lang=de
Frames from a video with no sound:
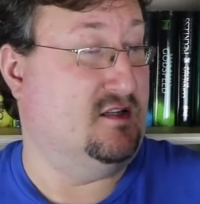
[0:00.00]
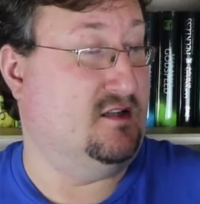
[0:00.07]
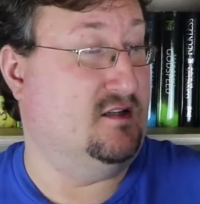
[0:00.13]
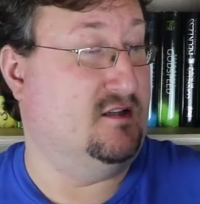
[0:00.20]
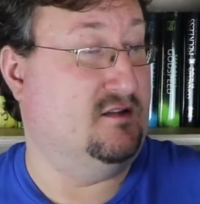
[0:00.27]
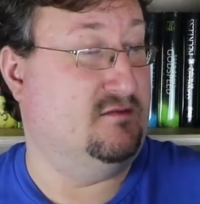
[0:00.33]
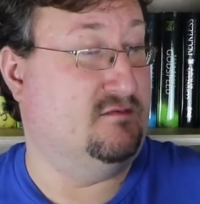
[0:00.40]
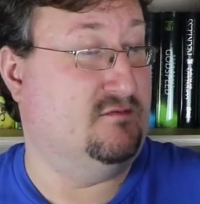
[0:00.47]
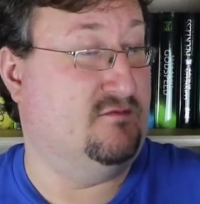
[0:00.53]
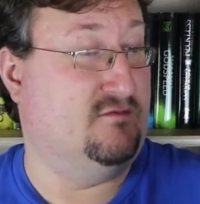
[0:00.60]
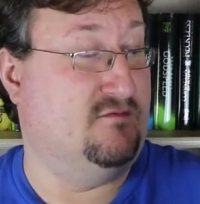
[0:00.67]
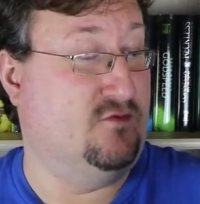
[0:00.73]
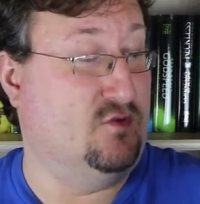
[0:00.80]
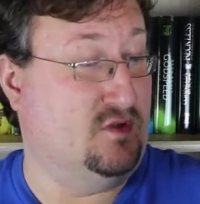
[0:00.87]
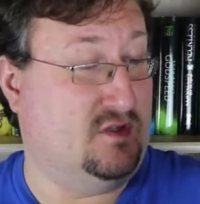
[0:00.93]

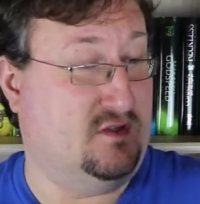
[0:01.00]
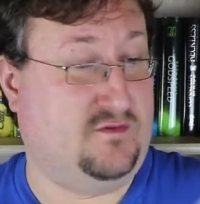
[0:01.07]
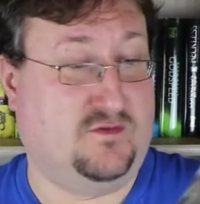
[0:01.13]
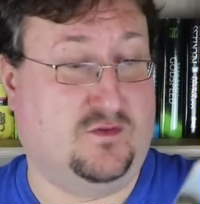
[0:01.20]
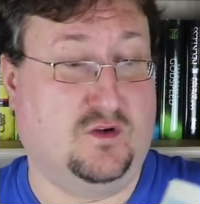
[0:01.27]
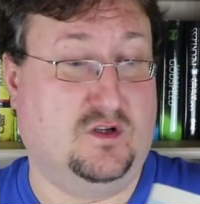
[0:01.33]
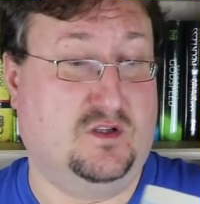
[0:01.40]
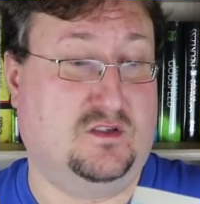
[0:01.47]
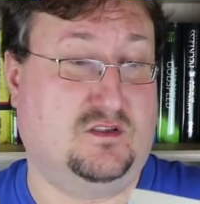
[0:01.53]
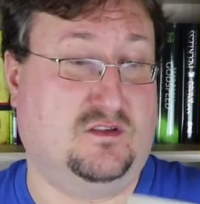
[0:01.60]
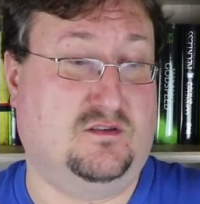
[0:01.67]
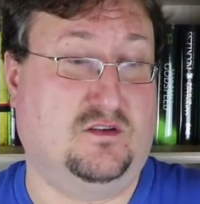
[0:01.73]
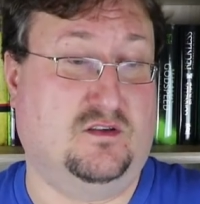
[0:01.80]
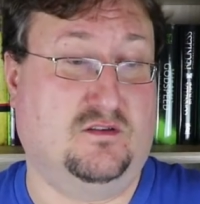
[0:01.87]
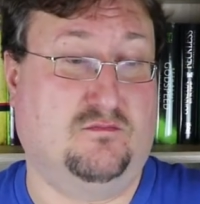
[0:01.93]
Ein
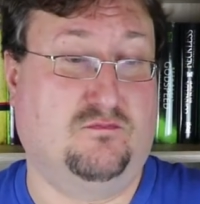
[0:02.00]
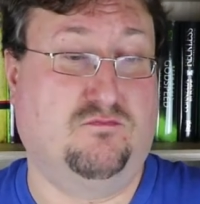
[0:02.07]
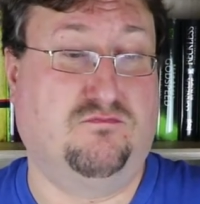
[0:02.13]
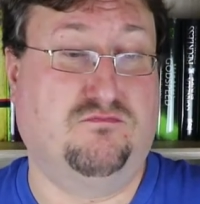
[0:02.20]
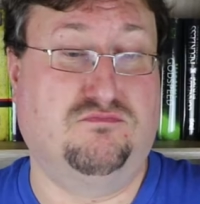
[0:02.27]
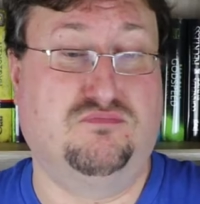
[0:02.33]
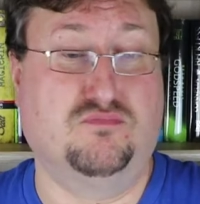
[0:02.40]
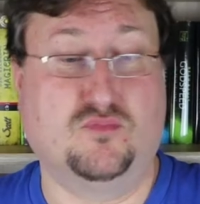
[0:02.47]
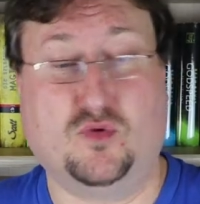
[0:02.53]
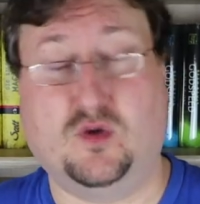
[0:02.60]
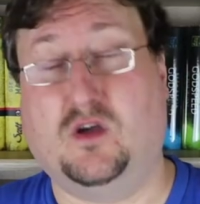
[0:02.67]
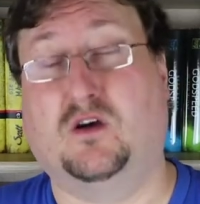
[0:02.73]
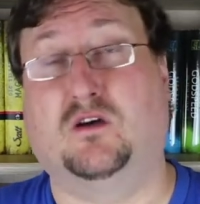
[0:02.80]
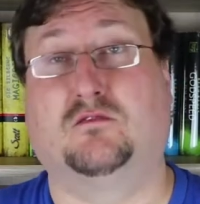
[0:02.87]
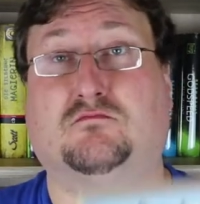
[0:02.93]
wundervolles äh,
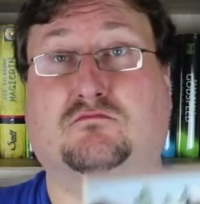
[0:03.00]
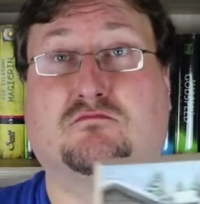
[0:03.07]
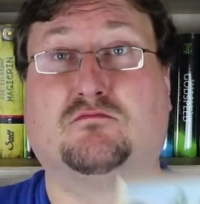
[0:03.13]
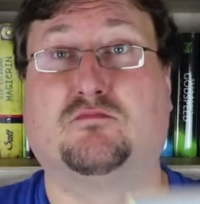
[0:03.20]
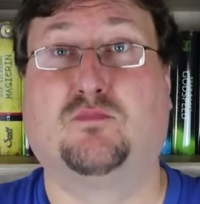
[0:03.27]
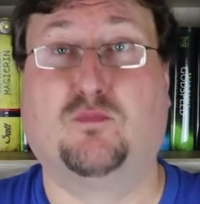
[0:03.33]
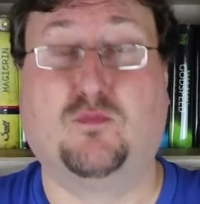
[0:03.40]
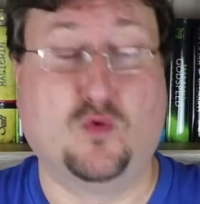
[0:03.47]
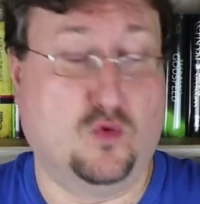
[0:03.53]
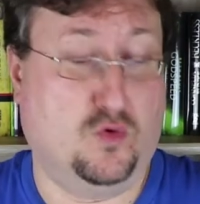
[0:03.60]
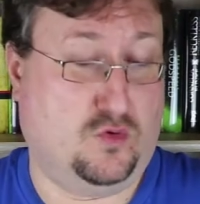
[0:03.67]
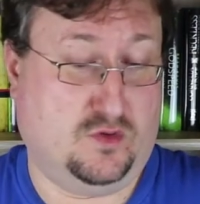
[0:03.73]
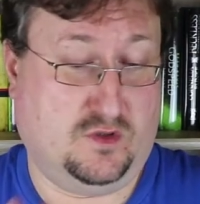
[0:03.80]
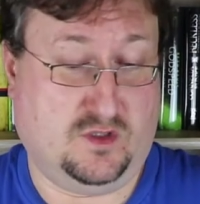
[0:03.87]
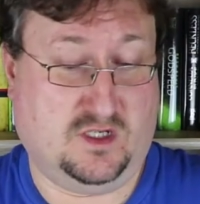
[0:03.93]
ja,
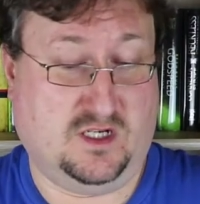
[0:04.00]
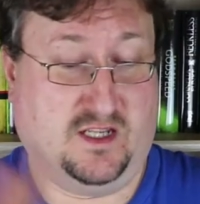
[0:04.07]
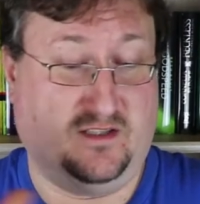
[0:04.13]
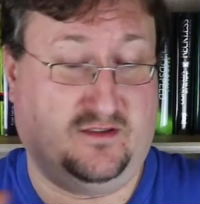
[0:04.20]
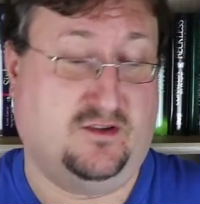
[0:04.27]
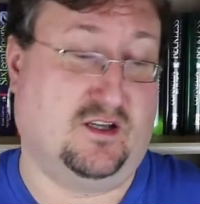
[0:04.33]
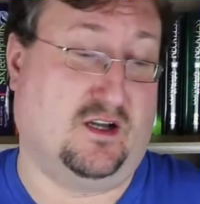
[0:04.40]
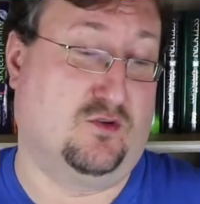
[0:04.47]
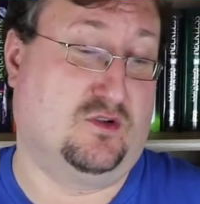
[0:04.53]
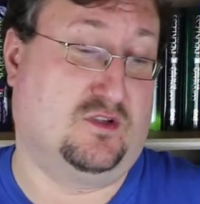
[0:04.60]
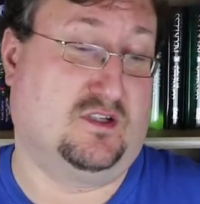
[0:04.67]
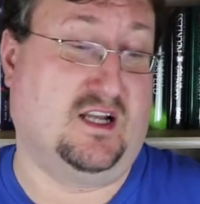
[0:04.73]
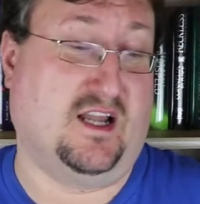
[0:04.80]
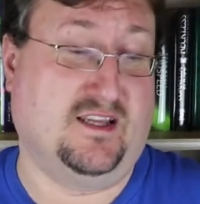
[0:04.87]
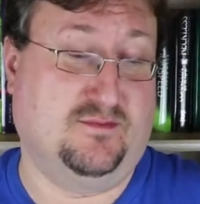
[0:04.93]
Buch und ich lese euch
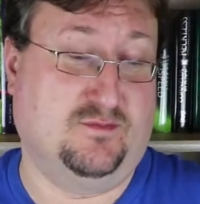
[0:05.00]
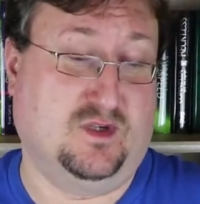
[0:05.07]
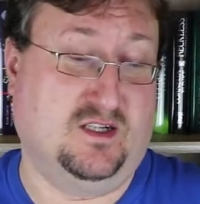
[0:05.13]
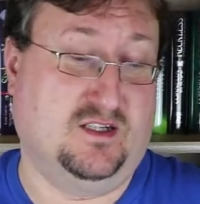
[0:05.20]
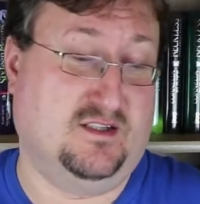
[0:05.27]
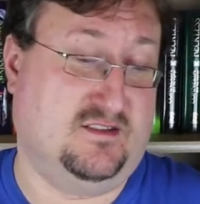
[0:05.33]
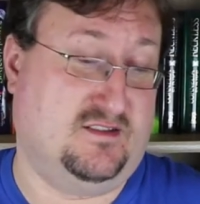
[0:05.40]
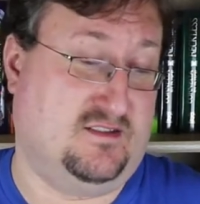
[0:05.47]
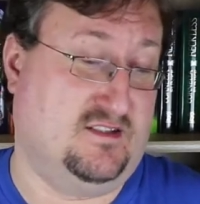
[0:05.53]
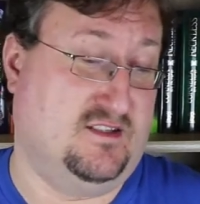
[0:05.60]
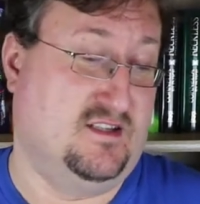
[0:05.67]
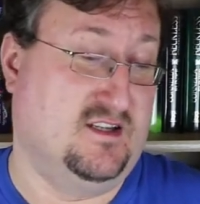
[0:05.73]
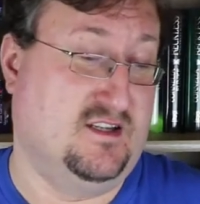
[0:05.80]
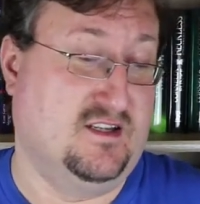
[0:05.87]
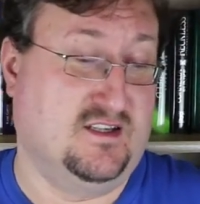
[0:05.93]
auch gleich mal das
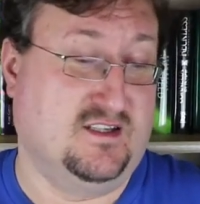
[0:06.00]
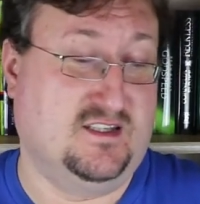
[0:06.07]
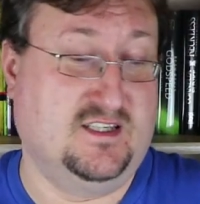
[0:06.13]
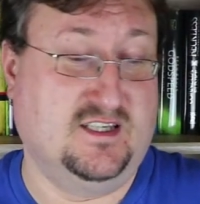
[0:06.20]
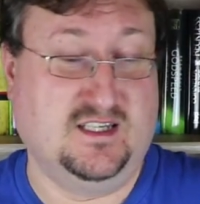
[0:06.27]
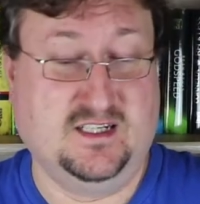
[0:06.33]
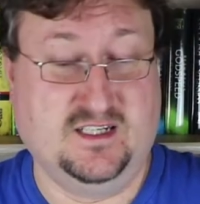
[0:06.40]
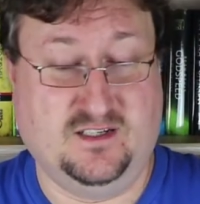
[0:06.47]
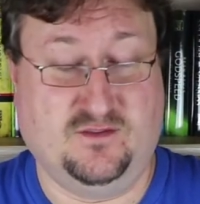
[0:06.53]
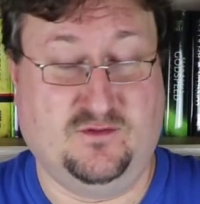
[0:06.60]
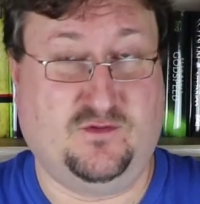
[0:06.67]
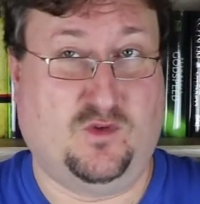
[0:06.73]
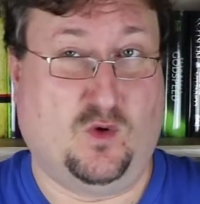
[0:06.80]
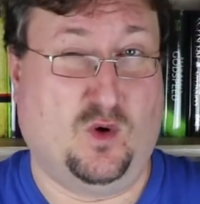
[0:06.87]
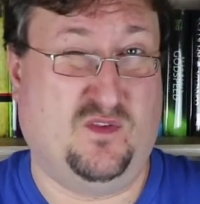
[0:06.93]
hier
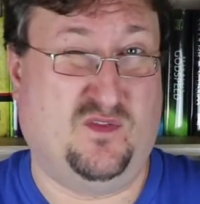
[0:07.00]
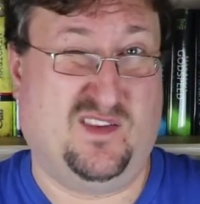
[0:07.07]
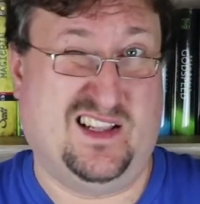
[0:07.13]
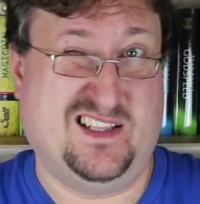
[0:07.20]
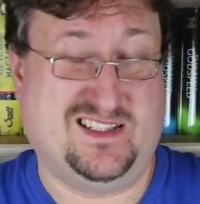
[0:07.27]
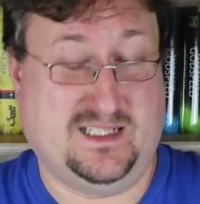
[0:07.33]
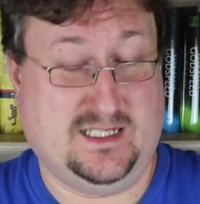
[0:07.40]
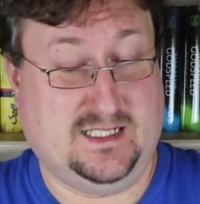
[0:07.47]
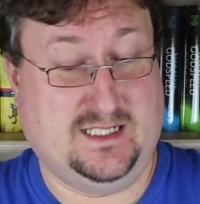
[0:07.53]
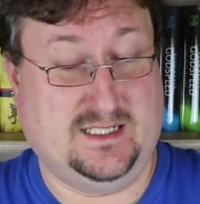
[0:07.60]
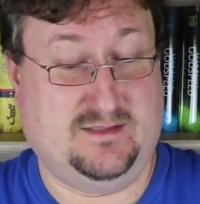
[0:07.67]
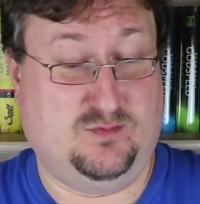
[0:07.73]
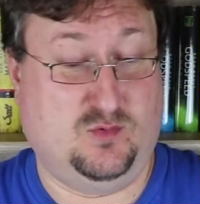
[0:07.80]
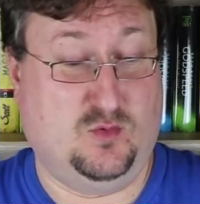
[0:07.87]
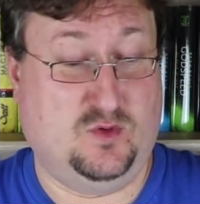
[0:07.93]
hinten vor, falls ihr
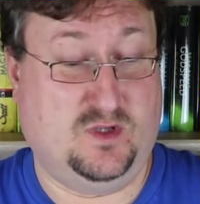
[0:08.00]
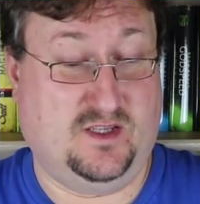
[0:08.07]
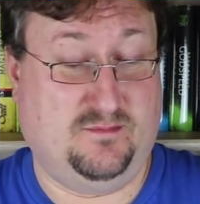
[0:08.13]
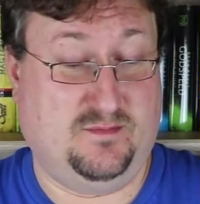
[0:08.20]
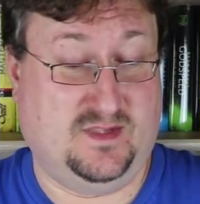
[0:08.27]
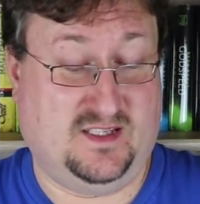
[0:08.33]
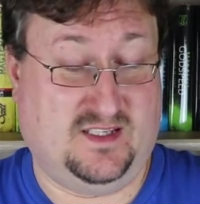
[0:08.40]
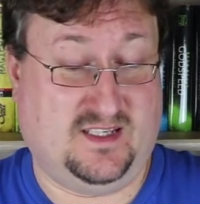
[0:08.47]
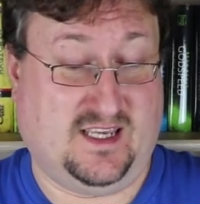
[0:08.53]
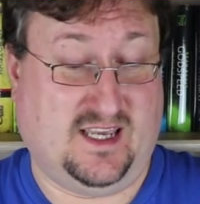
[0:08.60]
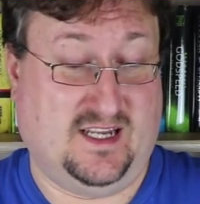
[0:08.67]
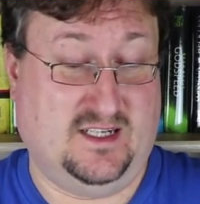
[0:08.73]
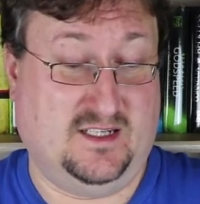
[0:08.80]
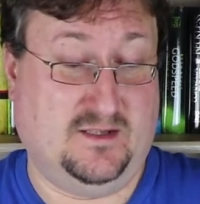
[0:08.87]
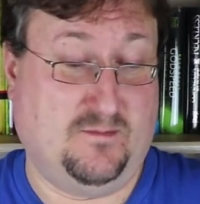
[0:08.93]
das Buch eben nicht
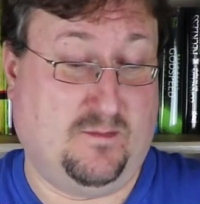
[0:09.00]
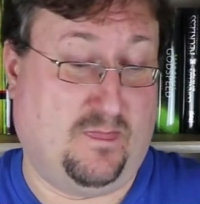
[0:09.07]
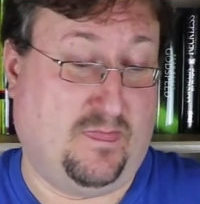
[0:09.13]
kennt.